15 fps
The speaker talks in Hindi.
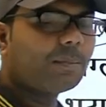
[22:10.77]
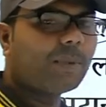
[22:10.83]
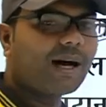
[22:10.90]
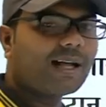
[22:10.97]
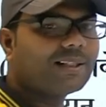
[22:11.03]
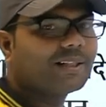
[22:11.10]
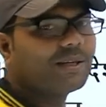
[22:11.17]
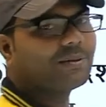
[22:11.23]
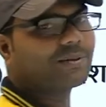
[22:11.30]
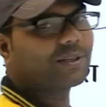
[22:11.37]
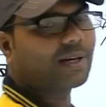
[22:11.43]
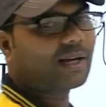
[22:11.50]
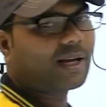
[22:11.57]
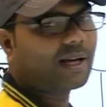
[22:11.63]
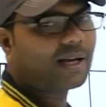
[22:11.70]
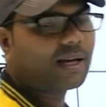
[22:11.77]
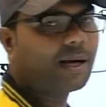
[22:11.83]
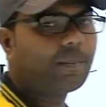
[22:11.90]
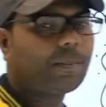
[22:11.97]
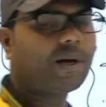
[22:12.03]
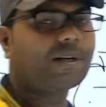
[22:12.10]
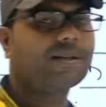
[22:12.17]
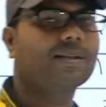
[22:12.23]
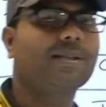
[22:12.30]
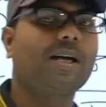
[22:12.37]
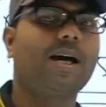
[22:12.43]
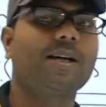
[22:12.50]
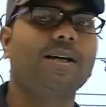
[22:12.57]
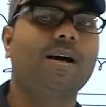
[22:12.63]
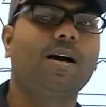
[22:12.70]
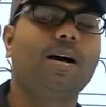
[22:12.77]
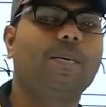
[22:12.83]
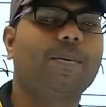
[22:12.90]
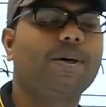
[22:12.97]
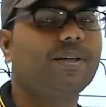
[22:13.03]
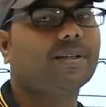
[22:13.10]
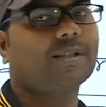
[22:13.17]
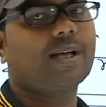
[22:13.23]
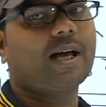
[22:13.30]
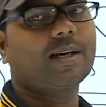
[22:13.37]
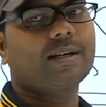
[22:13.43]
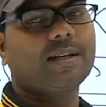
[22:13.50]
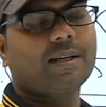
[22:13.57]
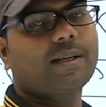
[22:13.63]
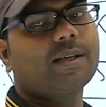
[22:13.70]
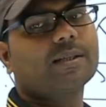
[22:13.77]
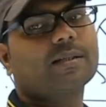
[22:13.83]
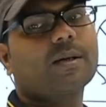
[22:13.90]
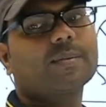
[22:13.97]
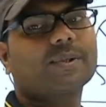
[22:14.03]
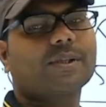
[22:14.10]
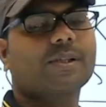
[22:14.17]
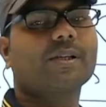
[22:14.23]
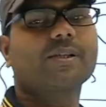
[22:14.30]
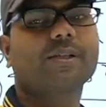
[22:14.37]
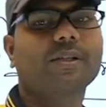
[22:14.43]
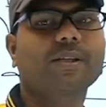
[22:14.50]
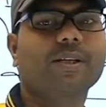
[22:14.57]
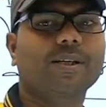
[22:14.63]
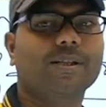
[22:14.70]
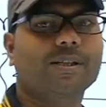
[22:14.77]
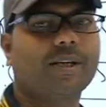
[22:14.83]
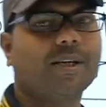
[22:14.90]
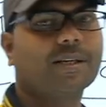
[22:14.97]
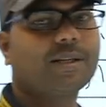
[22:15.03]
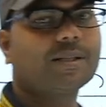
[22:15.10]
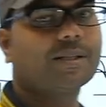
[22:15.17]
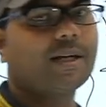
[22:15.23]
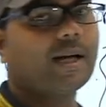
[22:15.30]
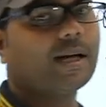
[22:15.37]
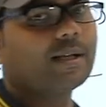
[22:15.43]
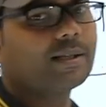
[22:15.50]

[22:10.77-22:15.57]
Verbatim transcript: मालदीव श्रीलंका पाकिस्तान अफगानिस्तान ये सब सदस्य देश हैं किसका